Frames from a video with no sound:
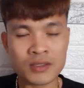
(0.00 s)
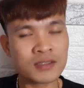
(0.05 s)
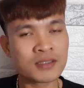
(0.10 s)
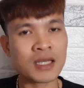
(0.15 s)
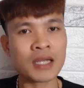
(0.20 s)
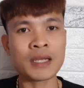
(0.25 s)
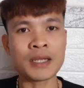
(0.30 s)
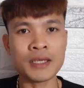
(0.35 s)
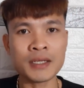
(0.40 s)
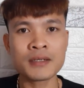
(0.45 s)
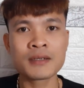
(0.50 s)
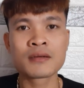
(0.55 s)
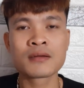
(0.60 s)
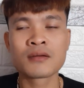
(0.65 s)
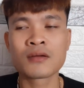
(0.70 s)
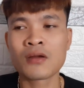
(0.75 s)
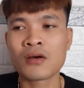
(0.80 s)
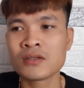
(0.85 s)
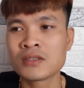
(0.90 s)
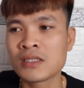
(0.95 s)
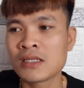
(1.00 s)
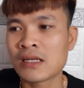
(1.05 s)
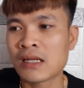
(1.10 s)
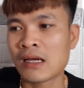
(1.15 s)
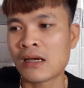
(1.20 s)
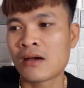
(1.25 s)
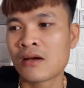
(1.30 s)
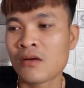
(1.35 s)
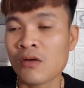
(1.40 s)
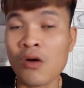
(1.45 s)
nhưng rất ít, nó chỉ
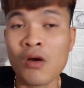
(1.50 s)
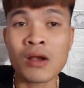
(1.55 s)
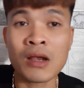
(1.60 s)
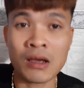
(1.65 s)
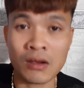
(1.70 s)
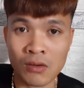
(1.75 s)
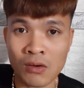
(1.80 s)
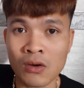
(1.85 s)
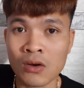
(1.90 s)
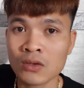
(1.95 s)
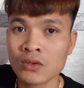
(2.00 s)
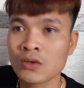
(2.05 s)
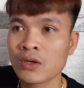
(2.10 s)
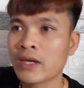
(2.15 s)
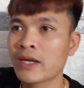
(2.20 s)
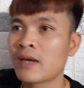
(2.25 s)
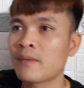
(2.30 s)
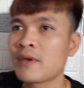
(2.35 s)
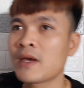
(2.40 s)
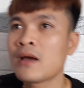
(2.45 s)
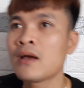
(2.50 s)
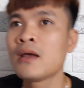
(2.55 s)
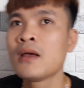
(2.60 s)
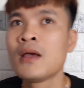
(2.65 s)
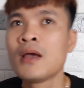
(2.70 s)
là gọi là có thôi anh em nhé.